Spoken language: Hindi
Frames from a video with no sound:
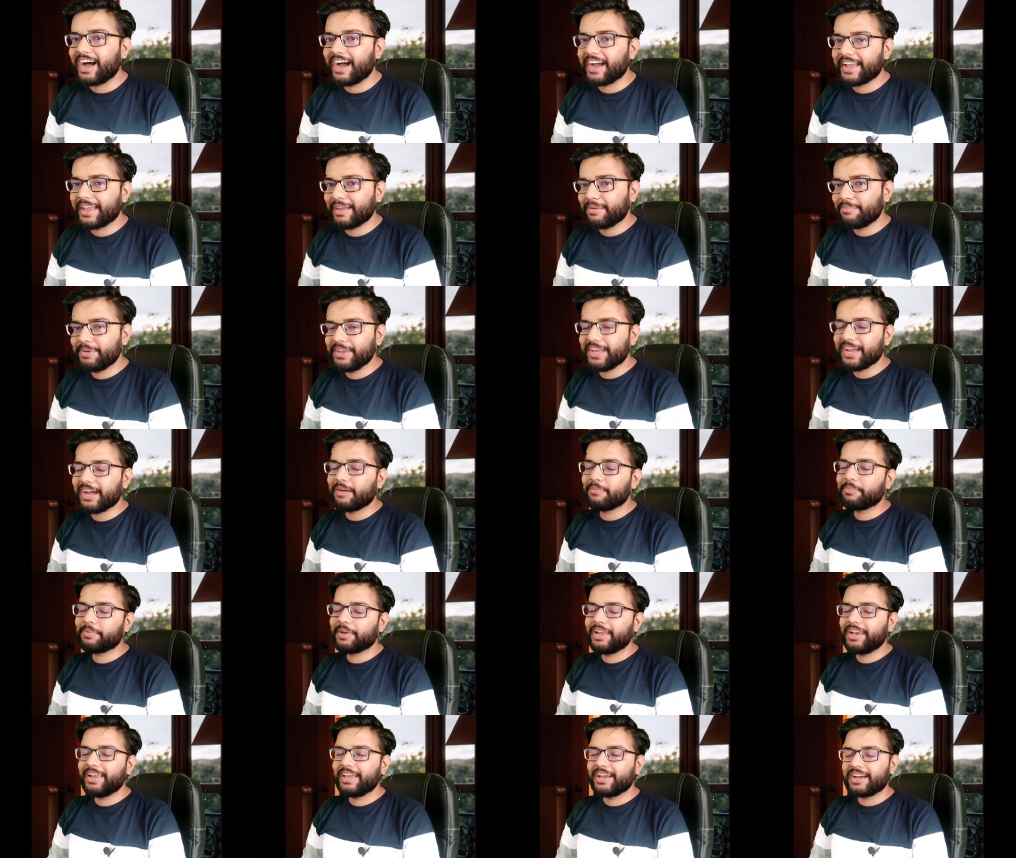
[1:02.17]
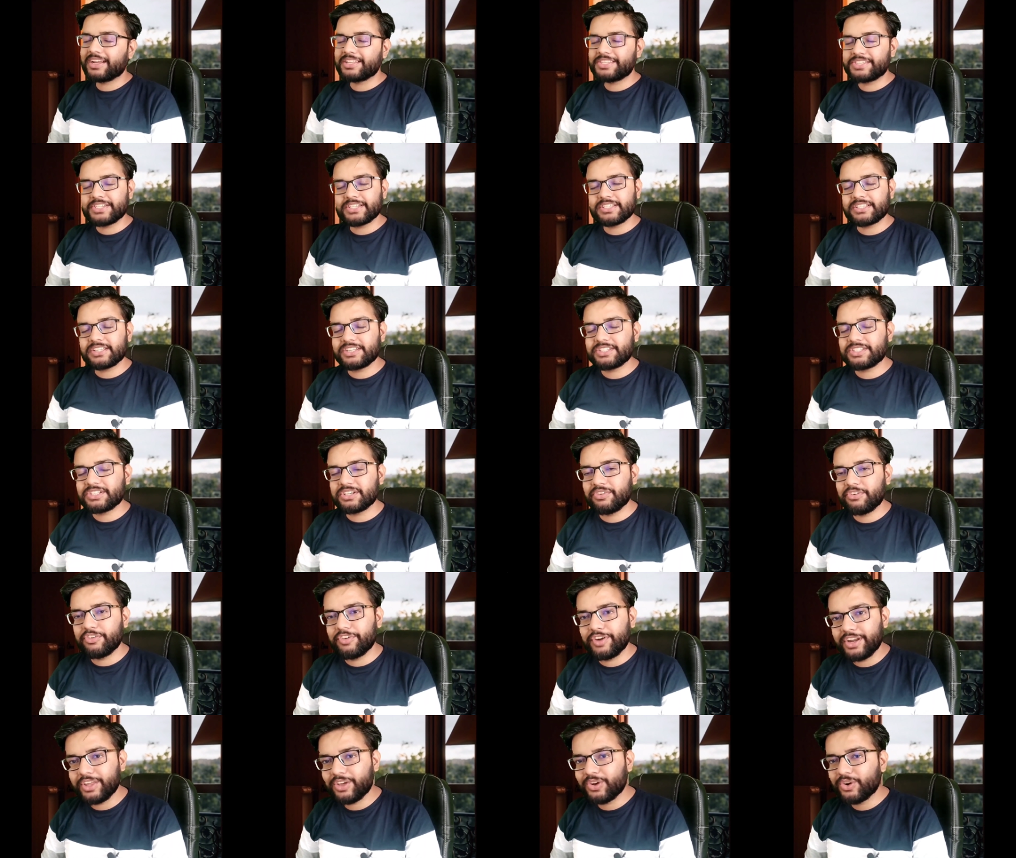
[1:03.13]
आगे भी आपके लिए अच्छे से
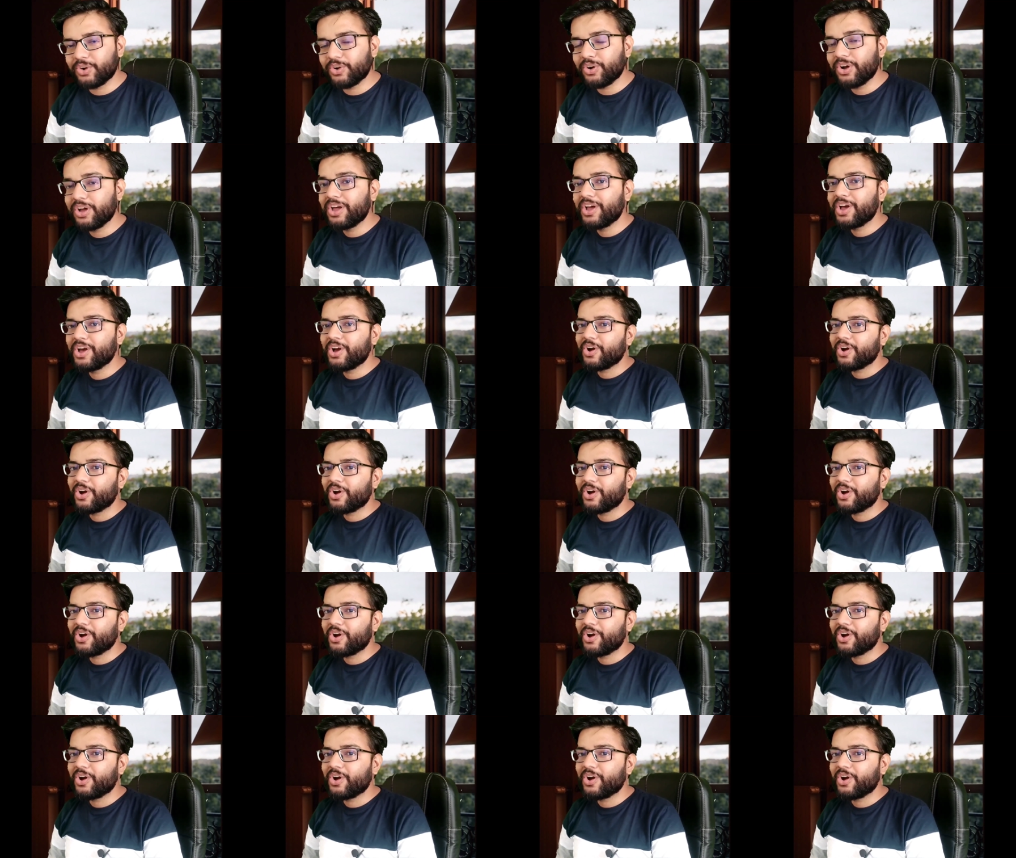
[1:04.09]
अच्छे वीडियो